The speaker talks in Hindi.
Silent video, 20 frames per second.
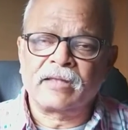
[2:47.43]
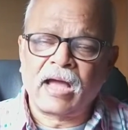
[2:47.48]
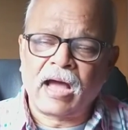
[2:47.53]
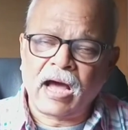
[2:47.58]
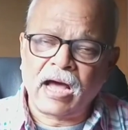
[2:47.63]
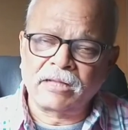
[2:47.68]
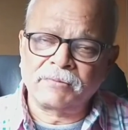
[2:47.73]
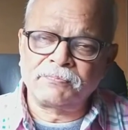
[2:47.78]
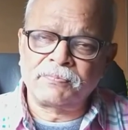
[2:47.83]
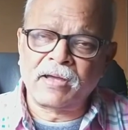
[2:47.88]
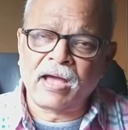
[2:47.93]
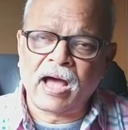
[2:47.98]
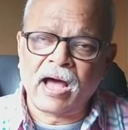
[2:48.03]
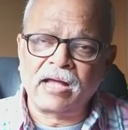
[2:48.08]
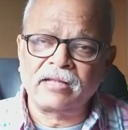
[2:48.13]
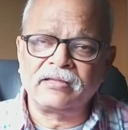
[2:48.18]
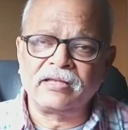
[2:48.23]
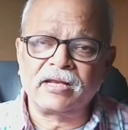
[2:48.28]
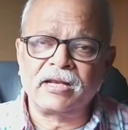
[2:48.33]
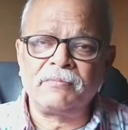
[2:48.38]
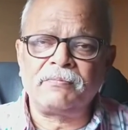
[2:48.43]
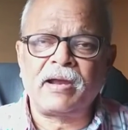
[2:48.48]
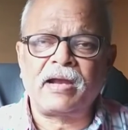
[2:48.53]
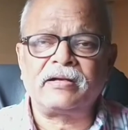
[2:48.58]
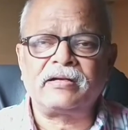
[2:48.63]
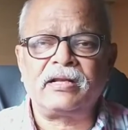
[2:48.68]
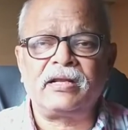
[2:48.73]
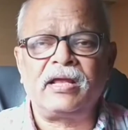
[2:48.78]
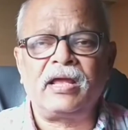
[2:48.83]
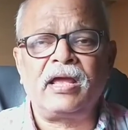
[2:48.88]
हाथ पर हाथ धरे
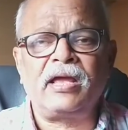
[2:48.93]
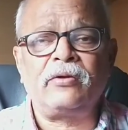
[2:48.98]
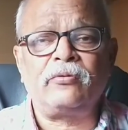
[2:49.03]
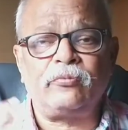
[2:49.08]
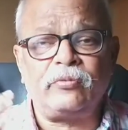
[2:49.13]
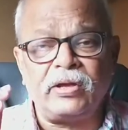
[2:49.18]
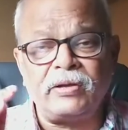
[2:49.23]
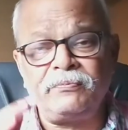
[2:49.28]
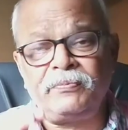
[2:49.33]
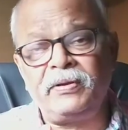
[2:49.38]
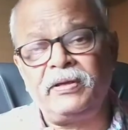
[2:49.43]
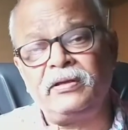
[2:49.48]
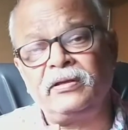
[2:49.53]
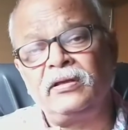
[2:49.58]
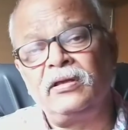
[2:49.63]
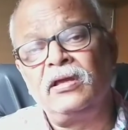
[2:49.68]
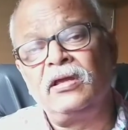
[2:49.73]
बैठे हैं वे भी